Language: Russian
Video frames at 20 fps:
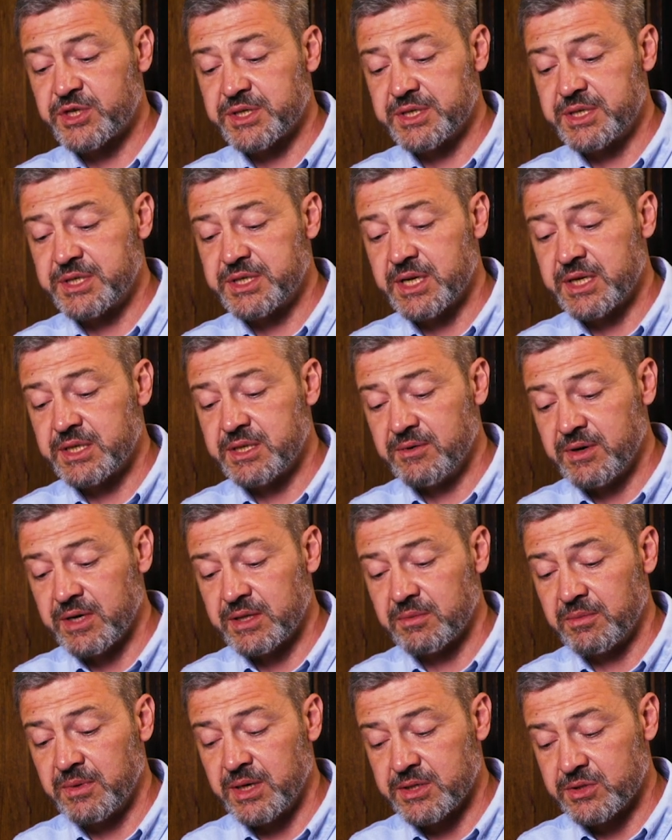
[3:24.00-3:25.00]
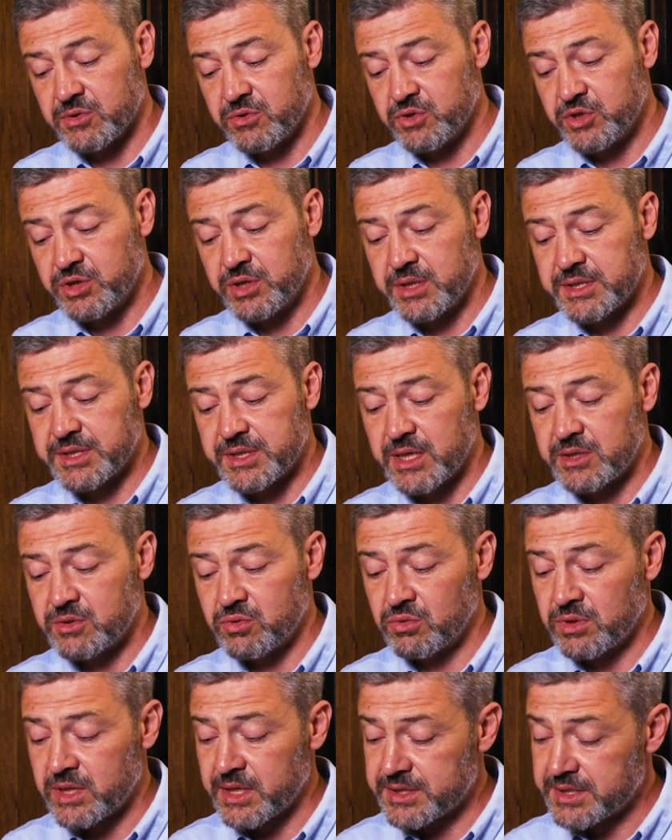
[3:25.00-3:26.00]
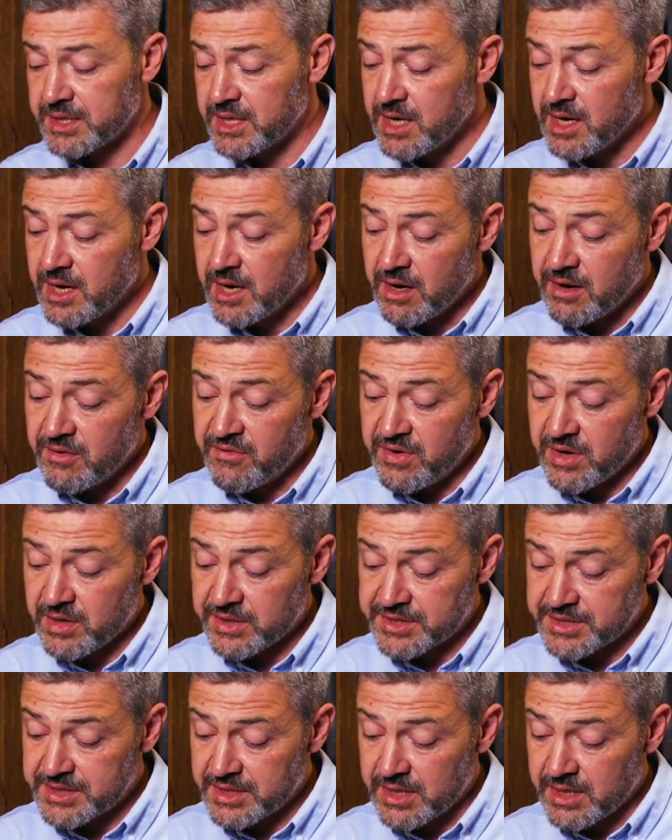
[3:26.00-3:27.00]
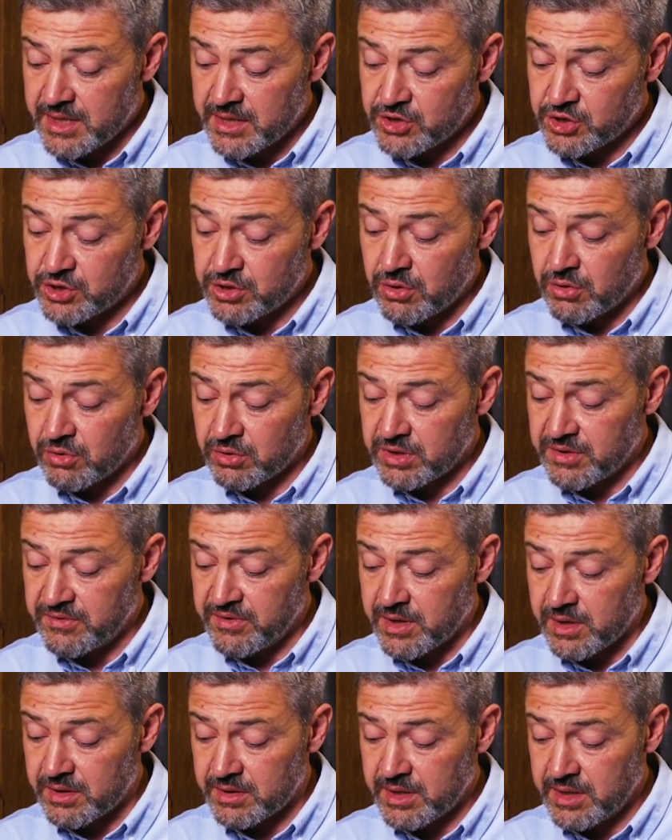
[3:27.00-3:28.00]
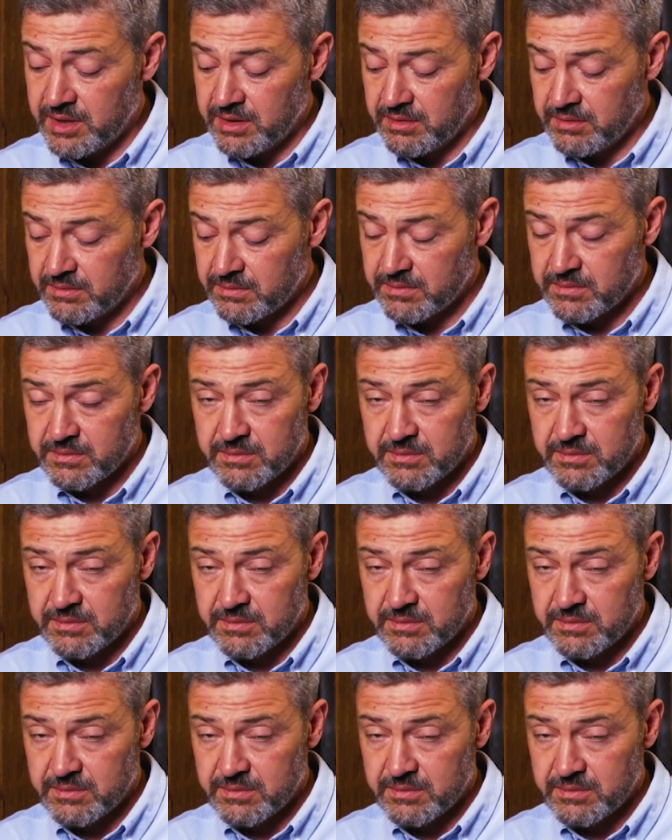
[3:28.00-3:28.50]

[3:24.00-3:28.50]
в 69-м газончике, кстати, у нас версия четырехдверная,